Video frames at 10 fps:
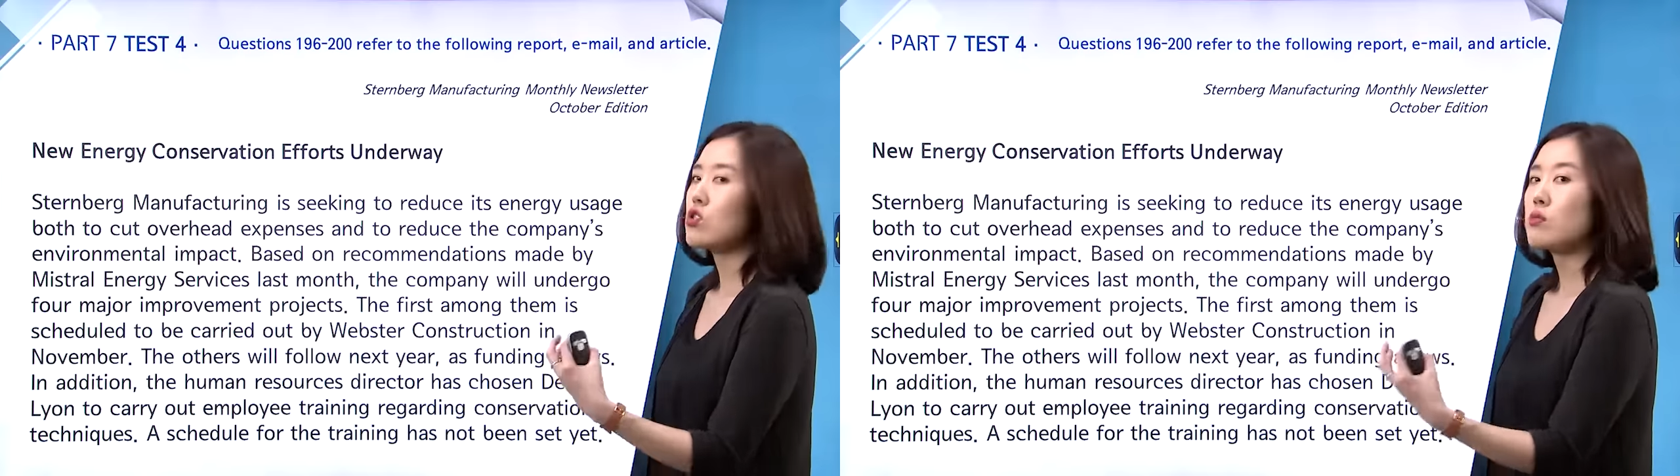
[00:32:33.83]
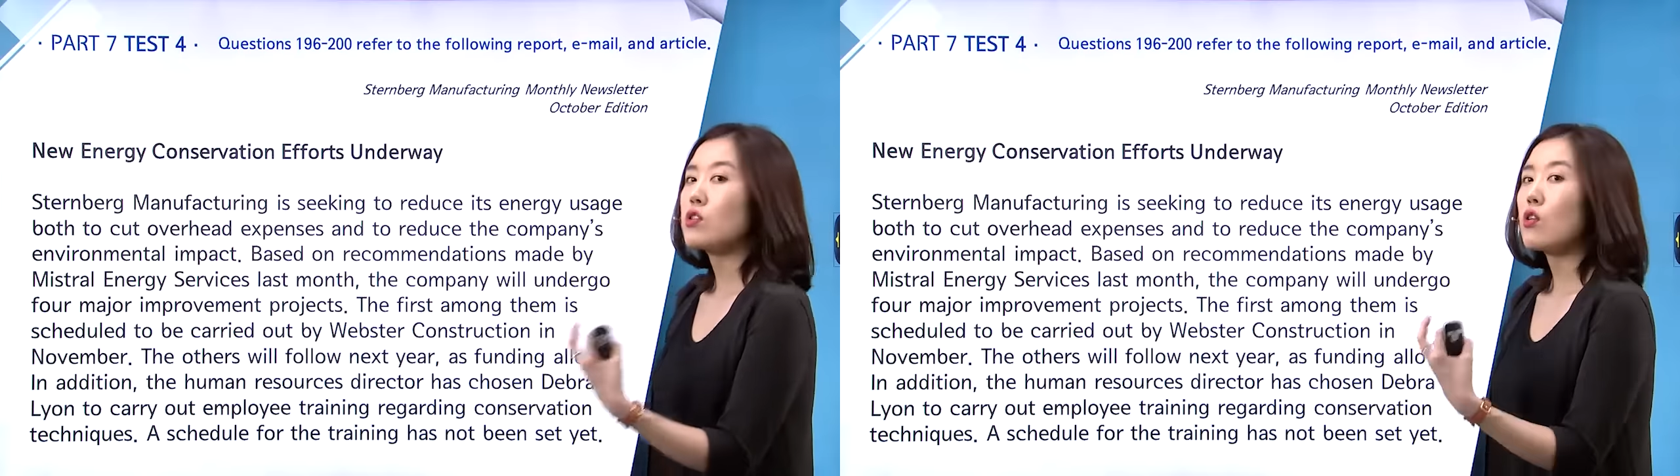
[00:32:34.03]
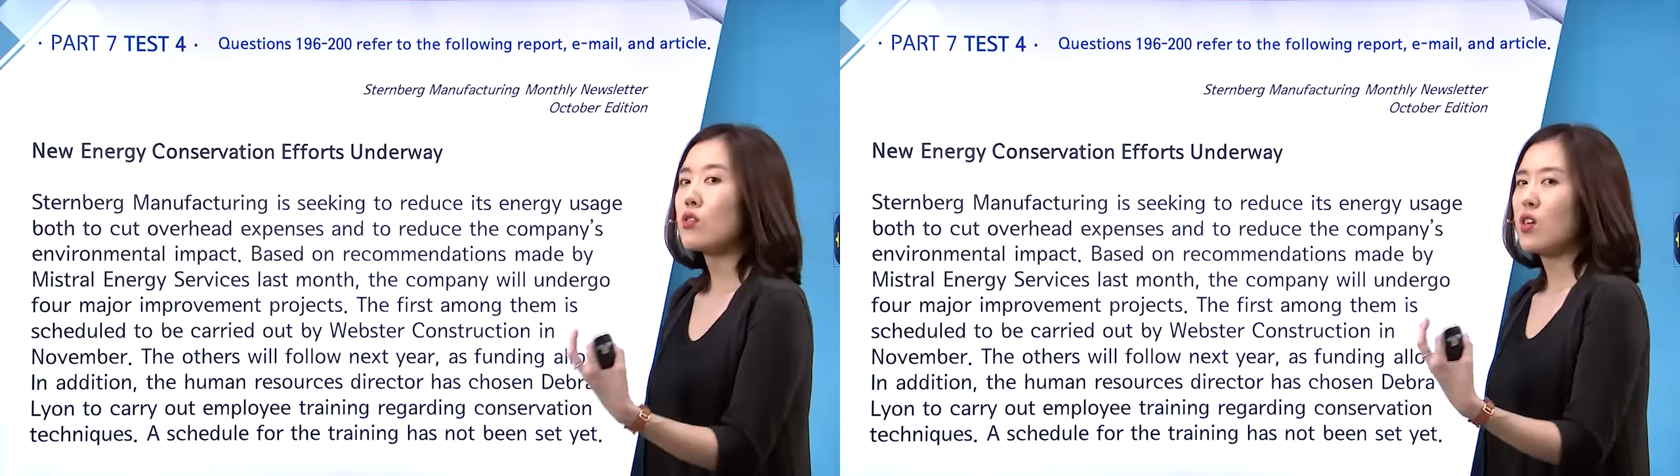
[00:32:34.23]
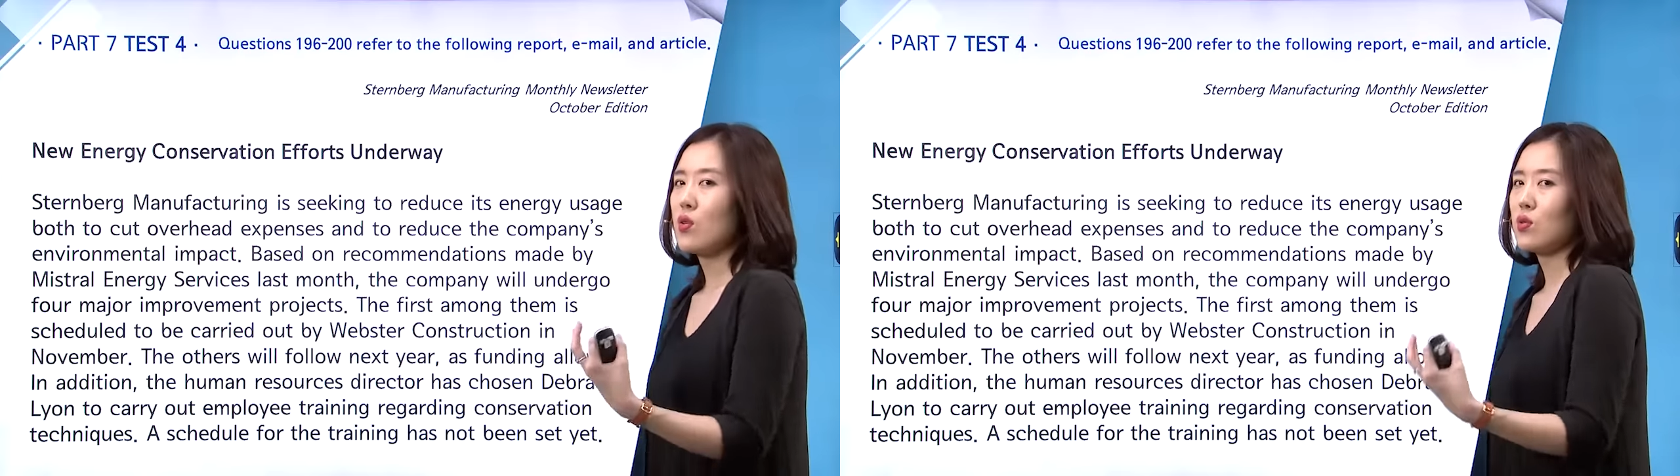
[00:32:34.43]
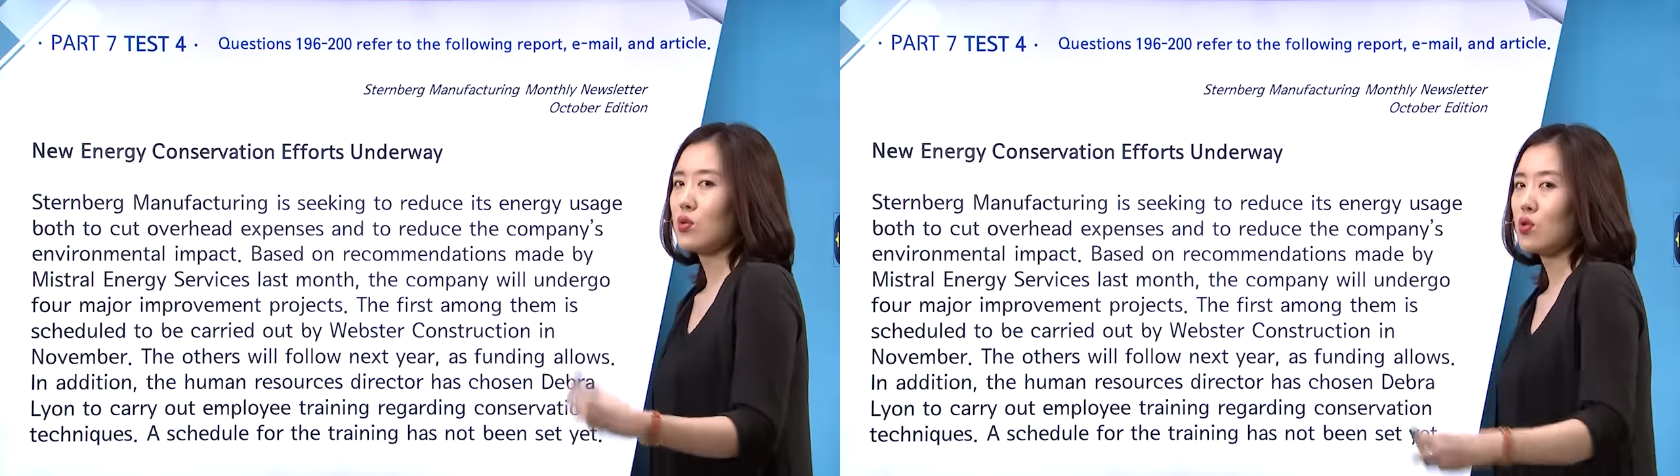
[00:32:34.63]
질문
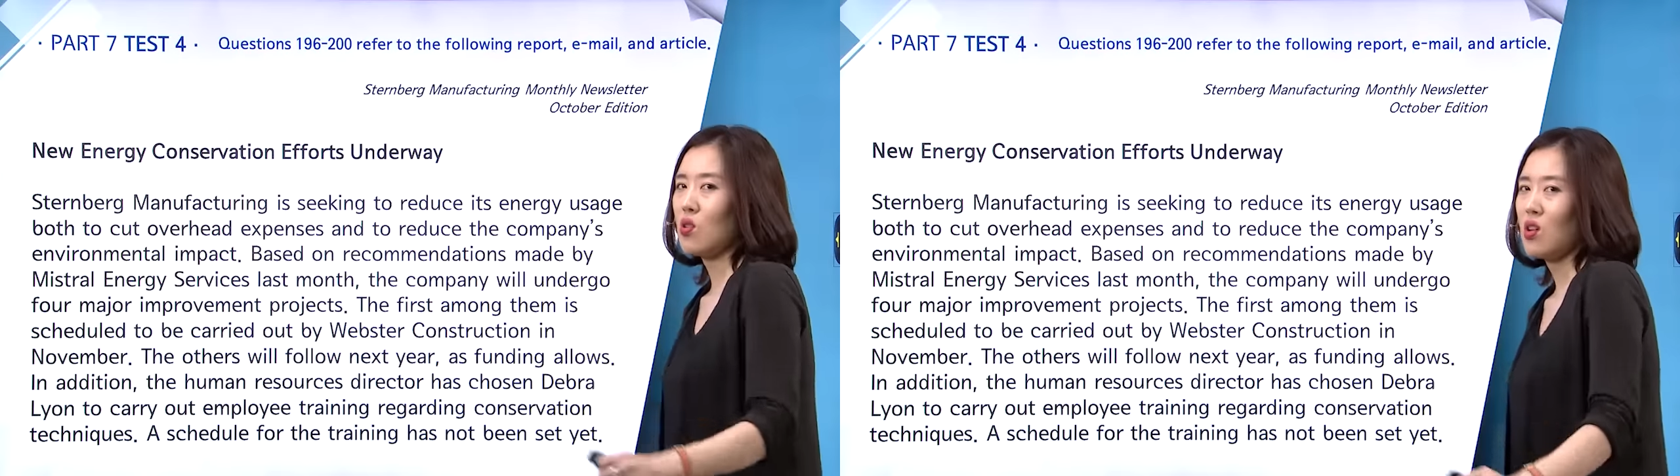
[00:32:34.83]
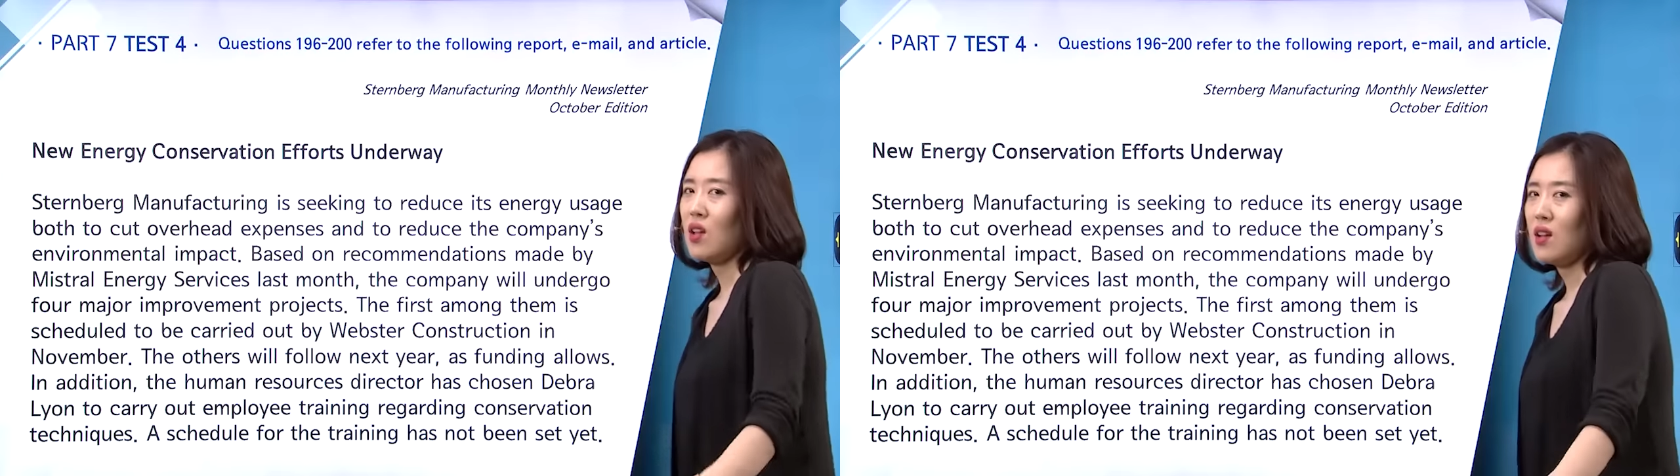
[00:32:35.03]
연계용으로 또